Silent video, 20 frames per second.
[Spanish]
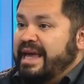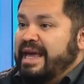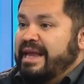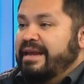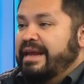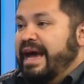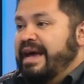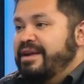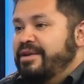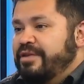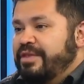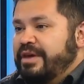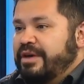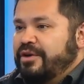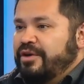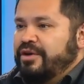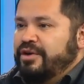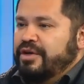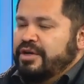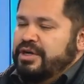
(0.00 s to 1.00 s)
que ahí nos
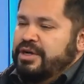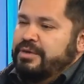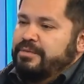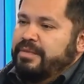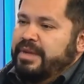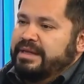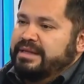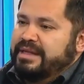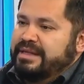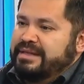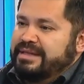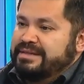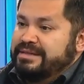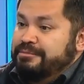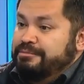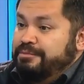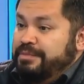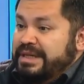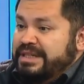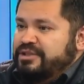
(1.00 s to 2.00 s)
dejó bastante
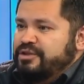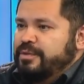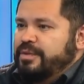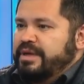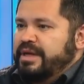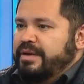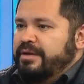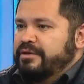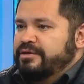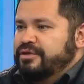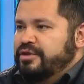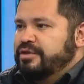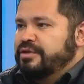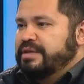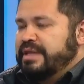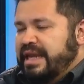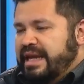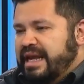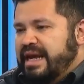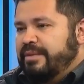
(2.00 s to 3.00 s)
sin piso, porque nosotros
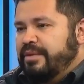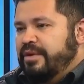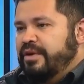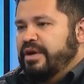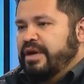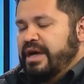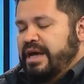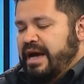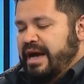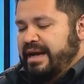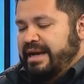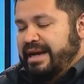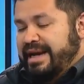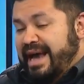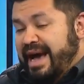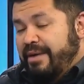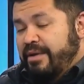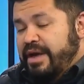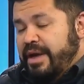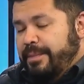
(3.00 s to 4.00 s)
teníamos,
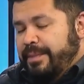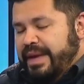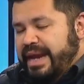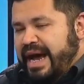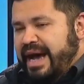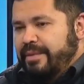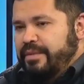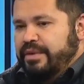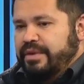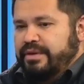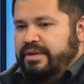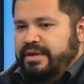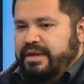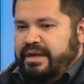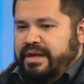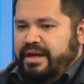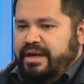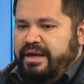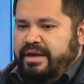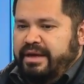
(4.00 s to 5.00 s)
anhelamos y esperábamos
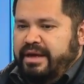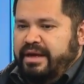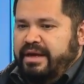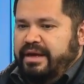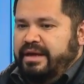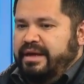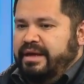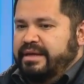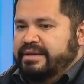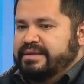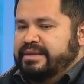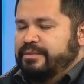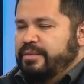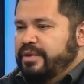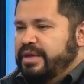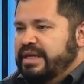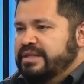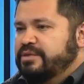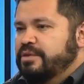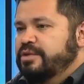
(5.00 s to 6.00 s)
eh, que se
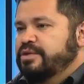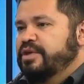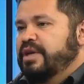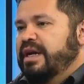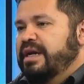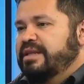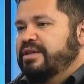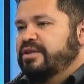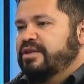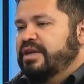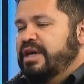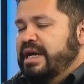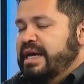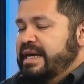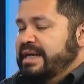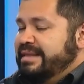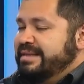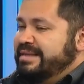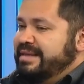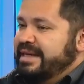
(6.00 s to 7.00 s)
podía solucionar esto.
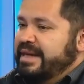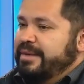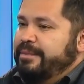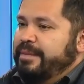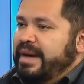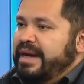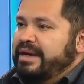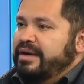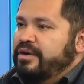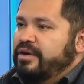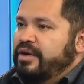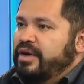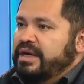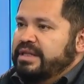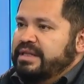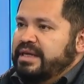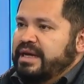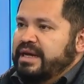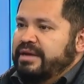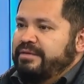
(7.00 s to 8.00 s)
Sin embargo,
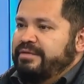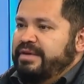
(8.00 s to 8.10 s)
hasta la